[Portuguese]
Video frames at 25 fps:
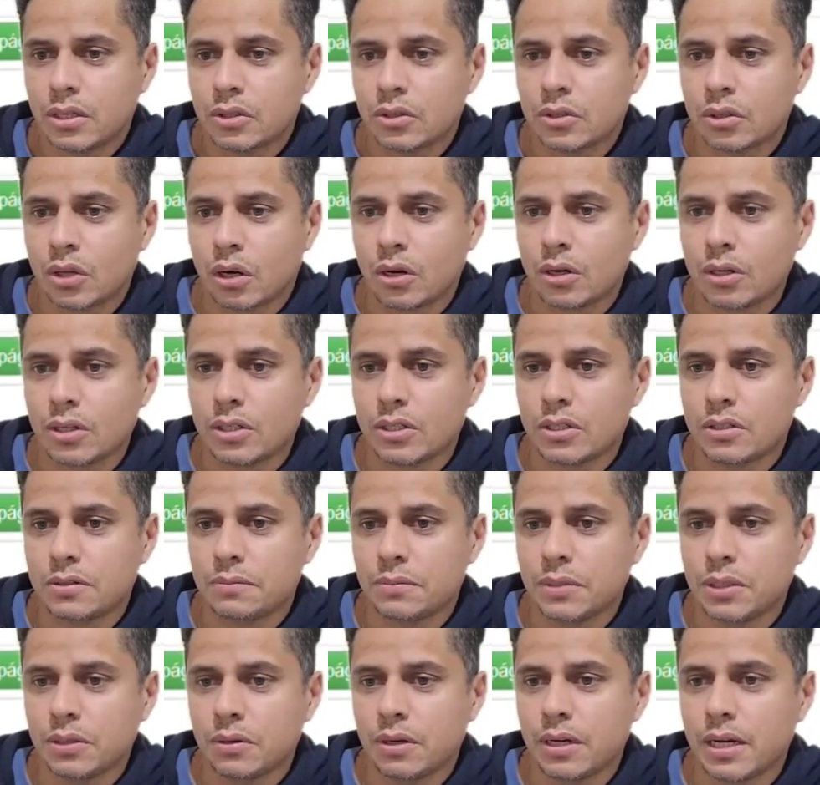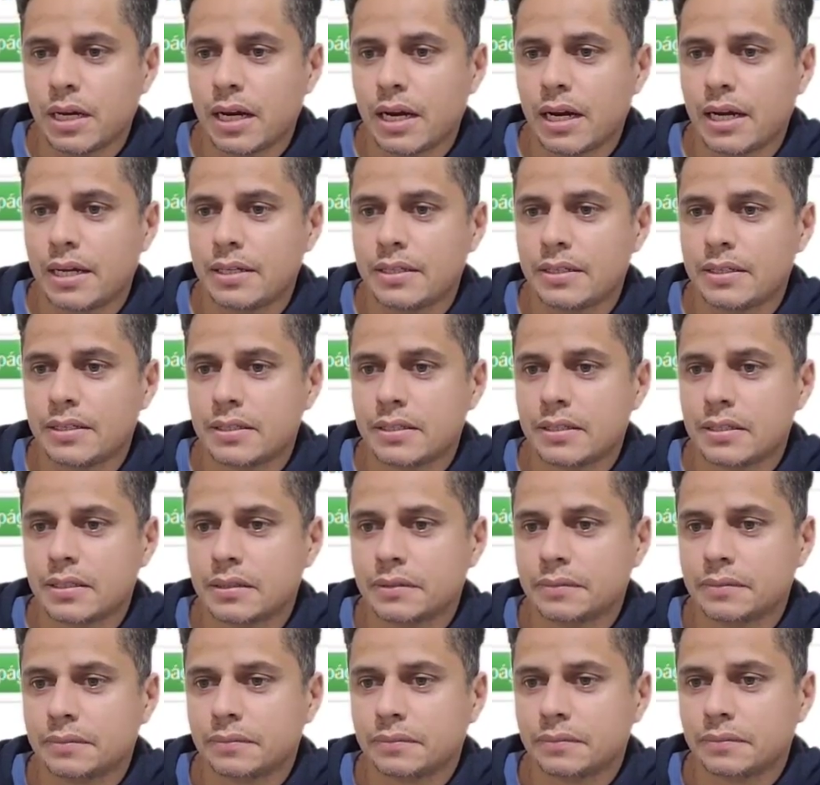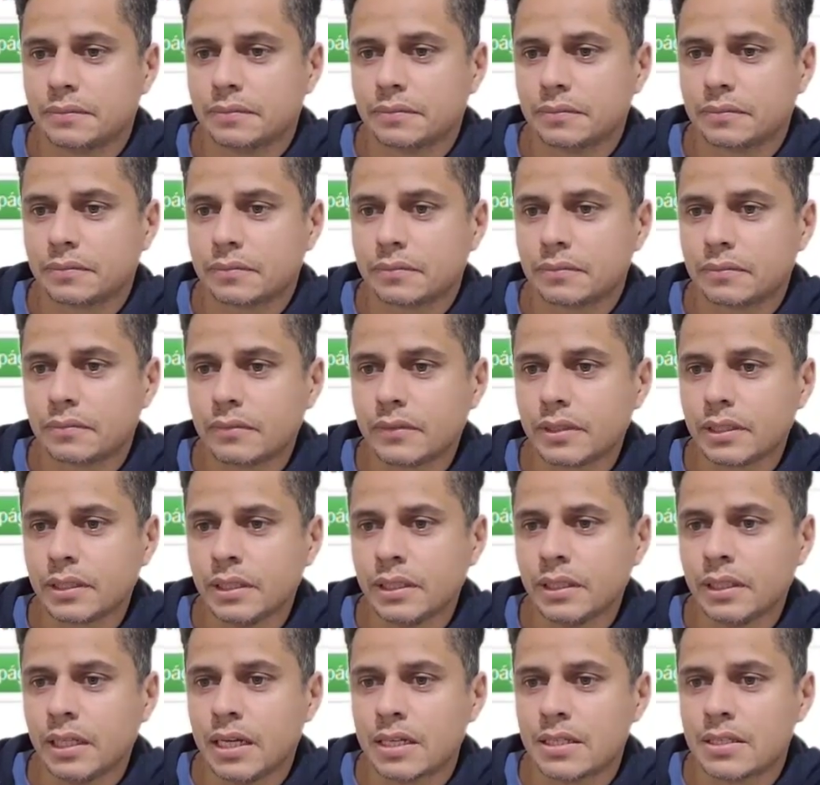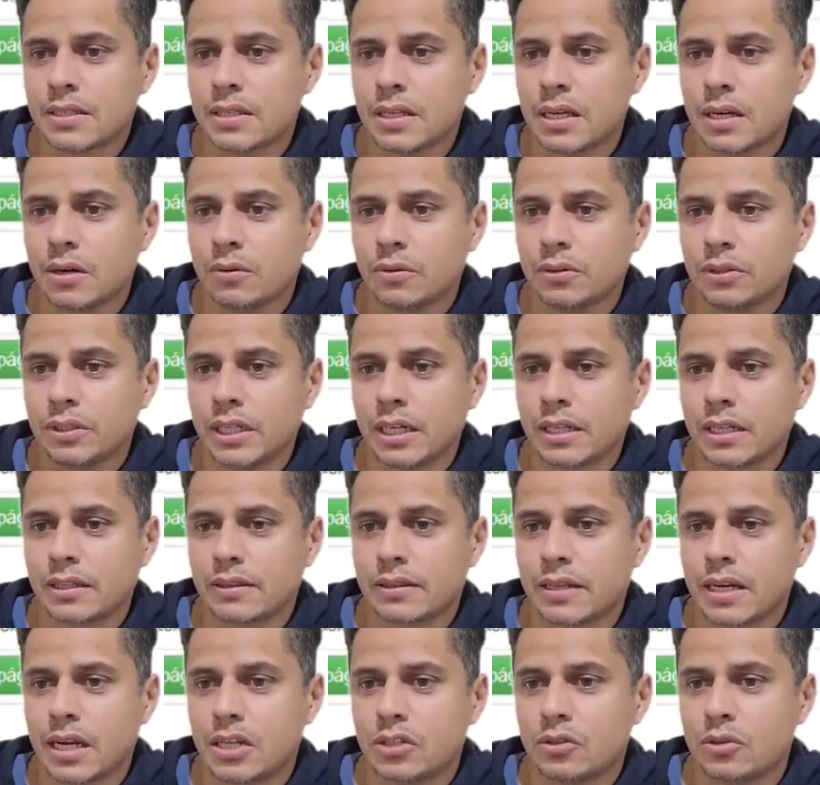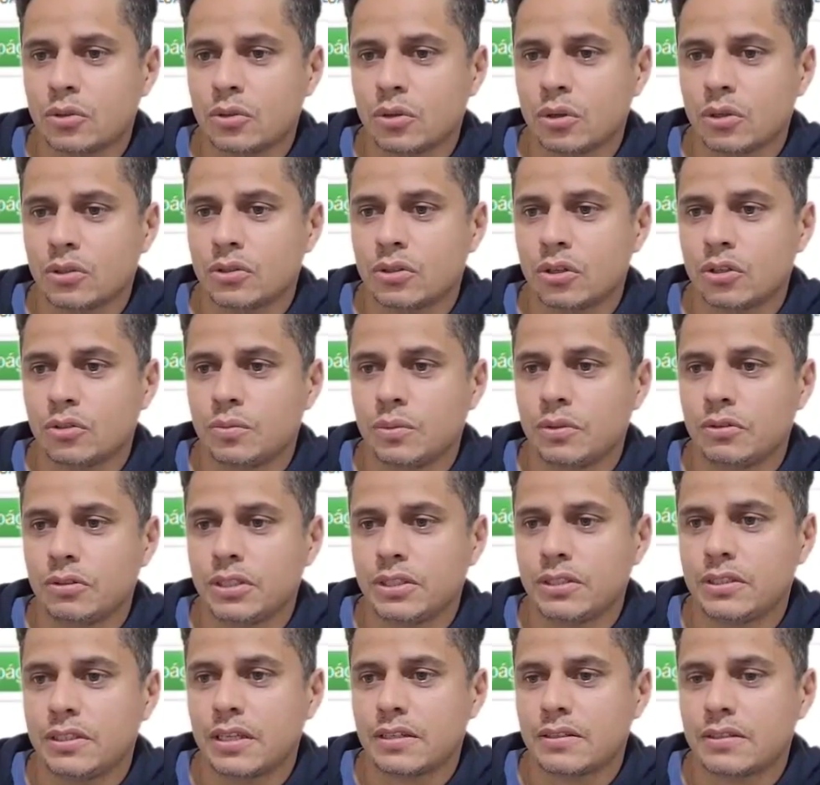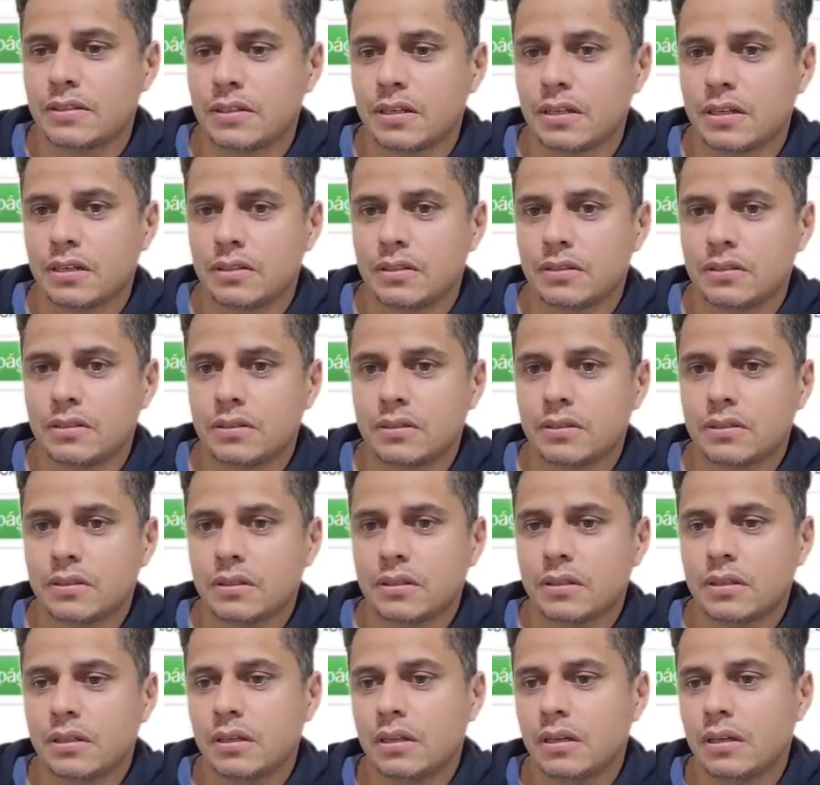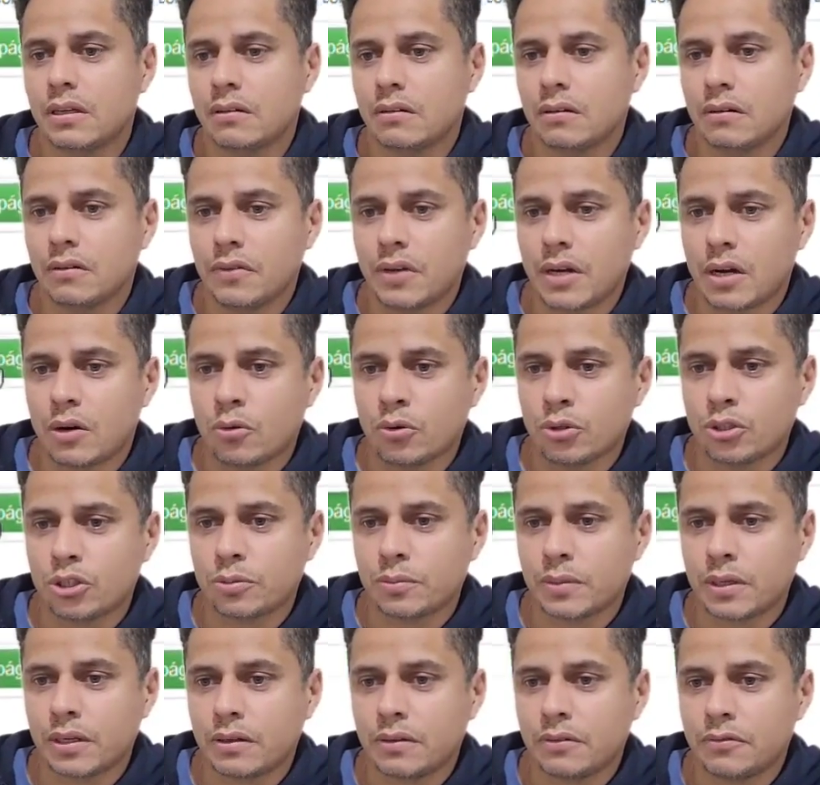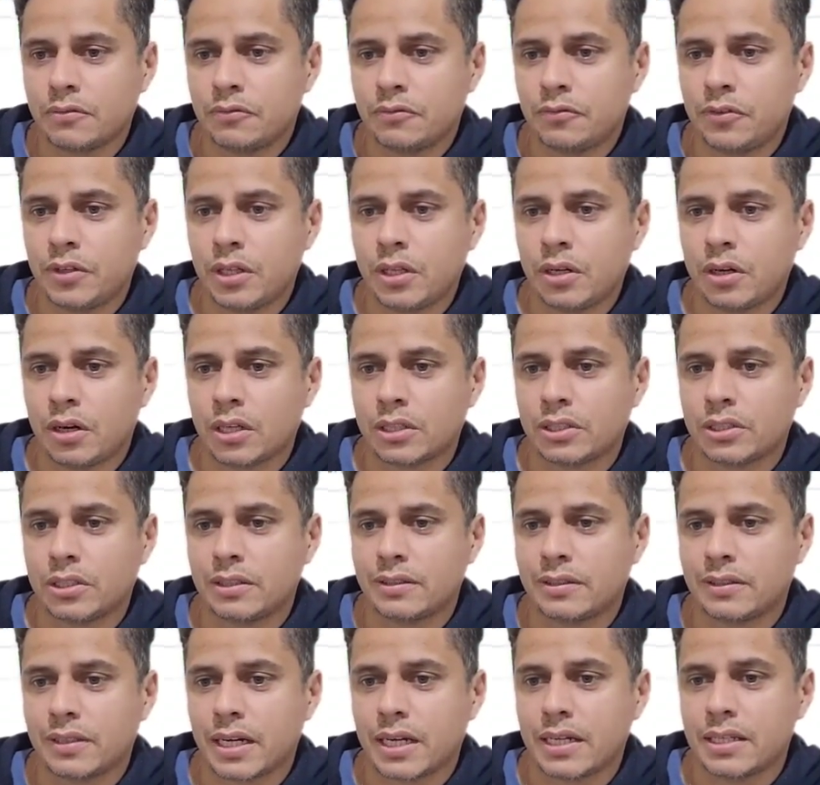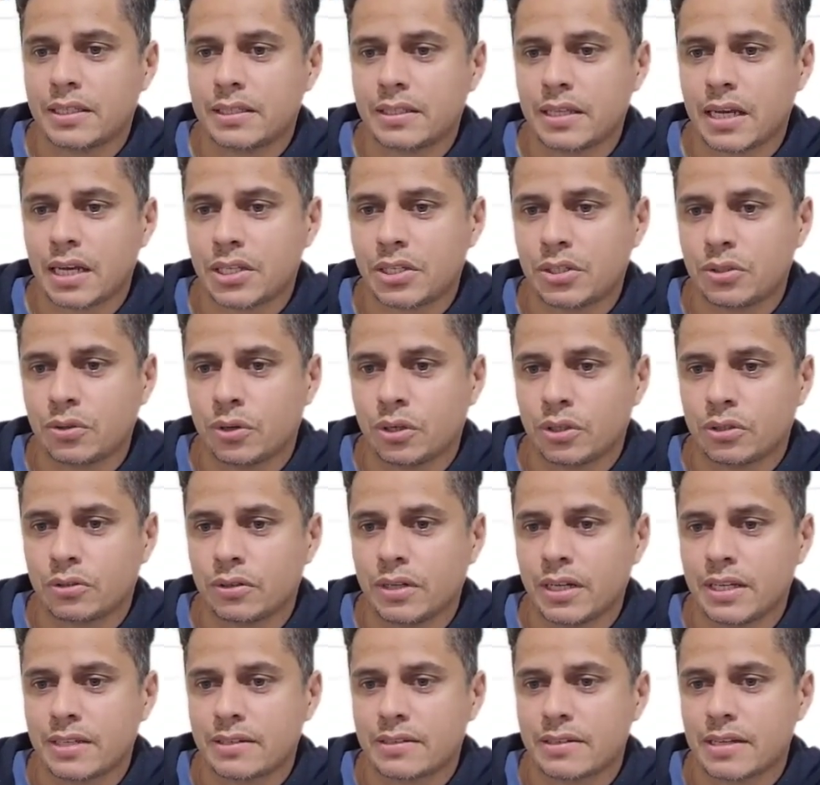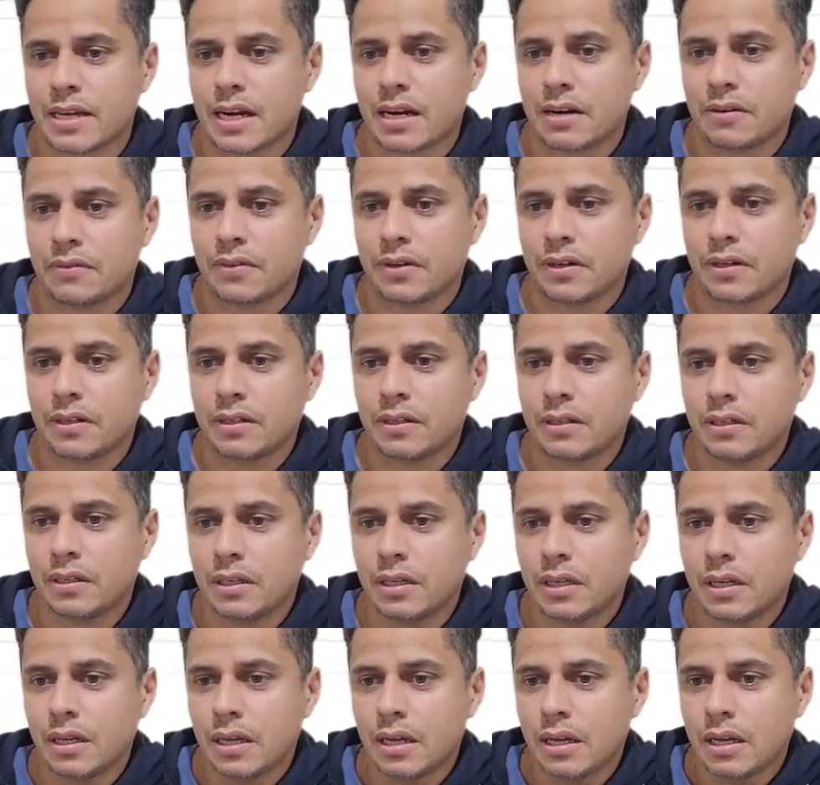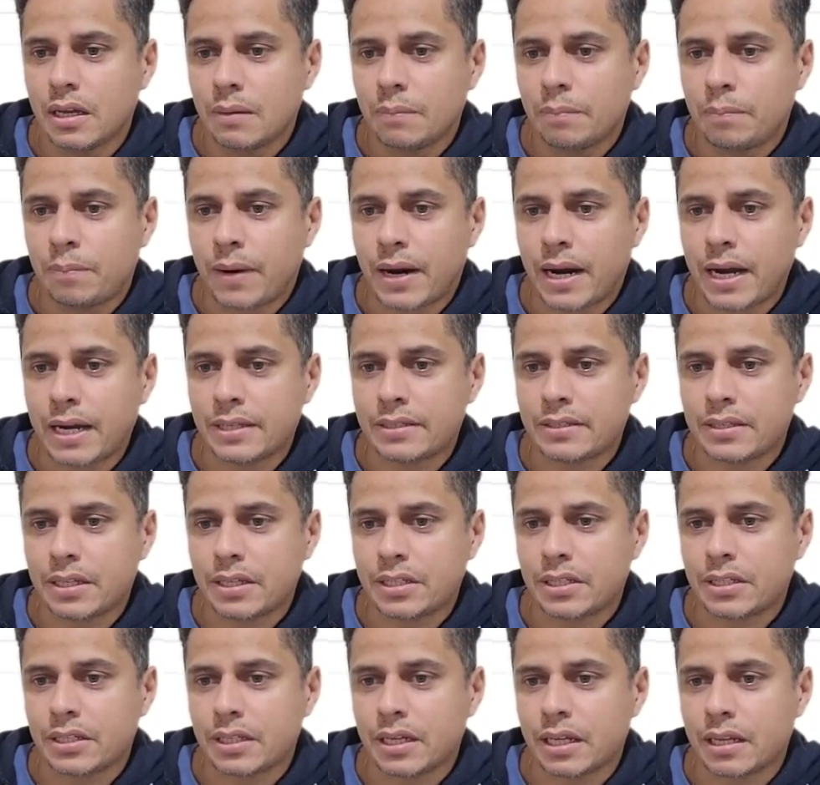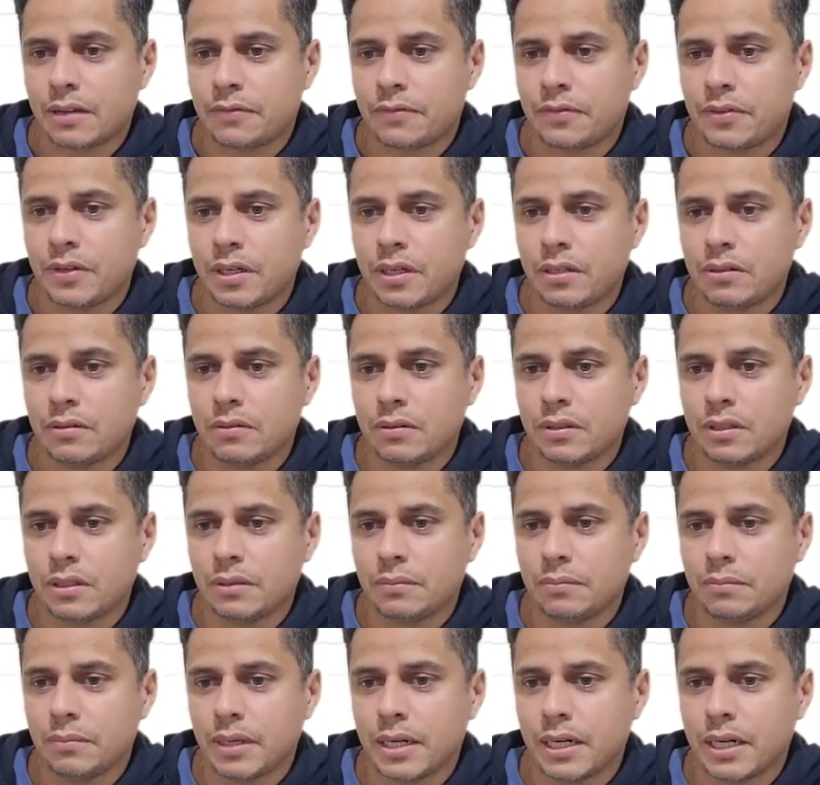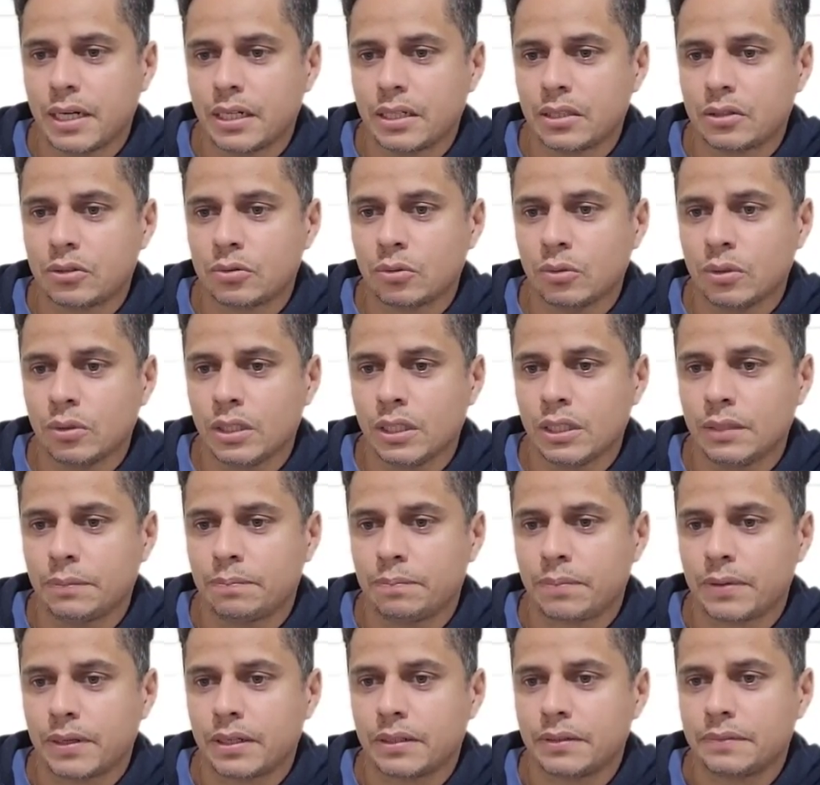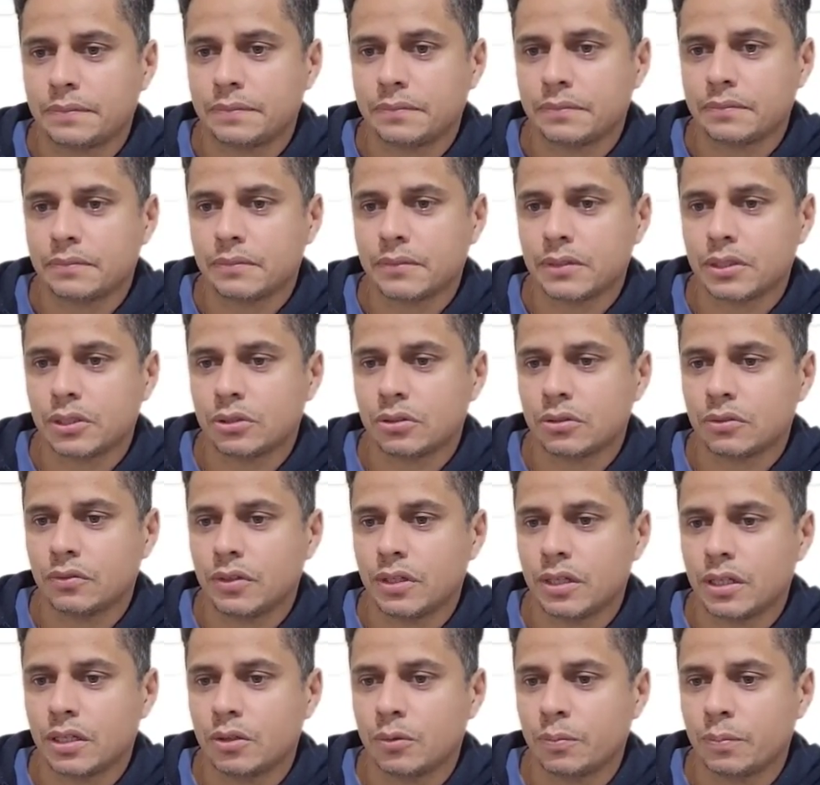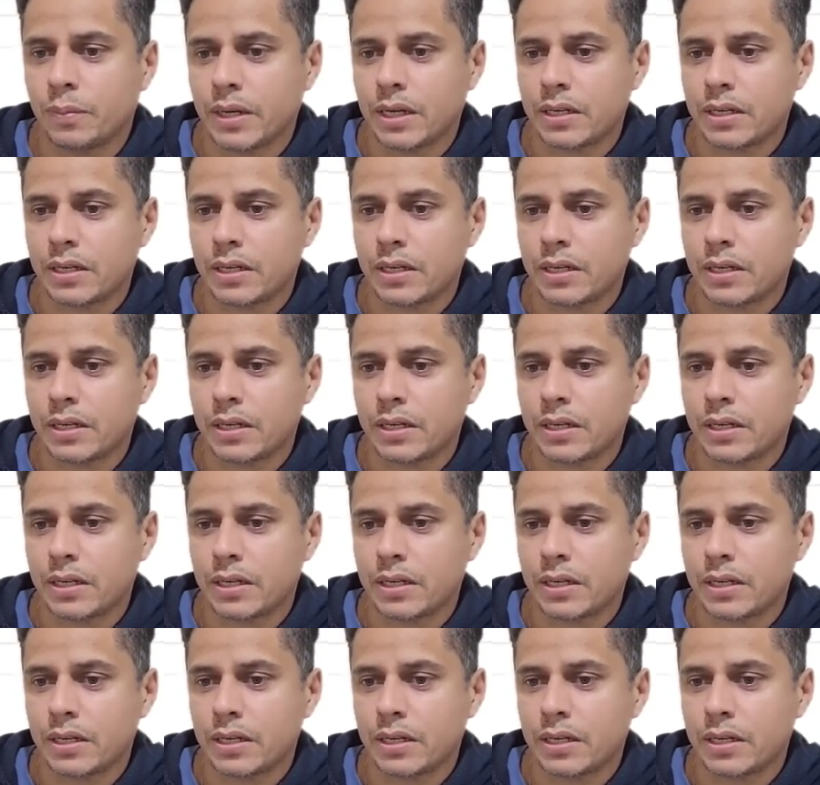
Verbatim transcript: Dois mil reais. E nasceu dia 3 de 12 de 2016. Vamos ver a última. Filhote 378, reserva. Pai sentinela filho e mãe tulipa. Deixa eu ver aqui o